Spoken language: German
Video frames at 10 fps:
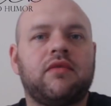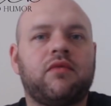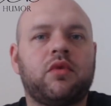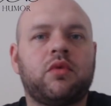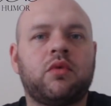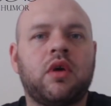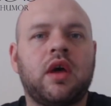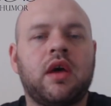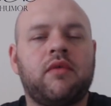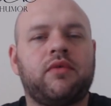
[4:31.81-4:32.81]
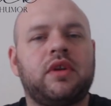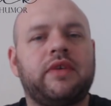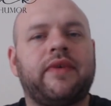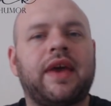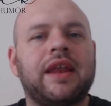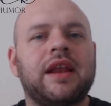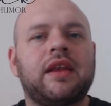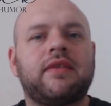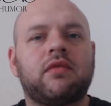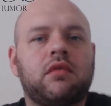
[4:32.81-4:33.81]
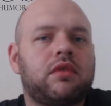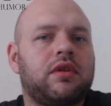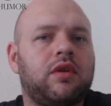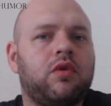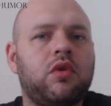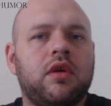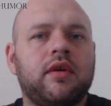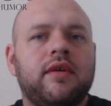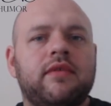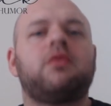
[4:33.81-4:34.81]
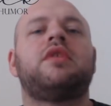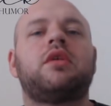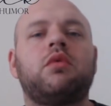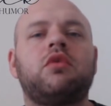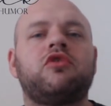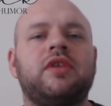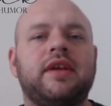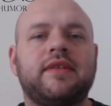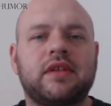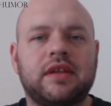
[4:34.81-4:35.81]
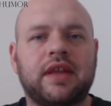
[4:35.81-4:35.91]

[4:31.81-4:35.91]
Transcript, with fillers: wo du für dich verinnerlichst und nirgends unter Druck stehst,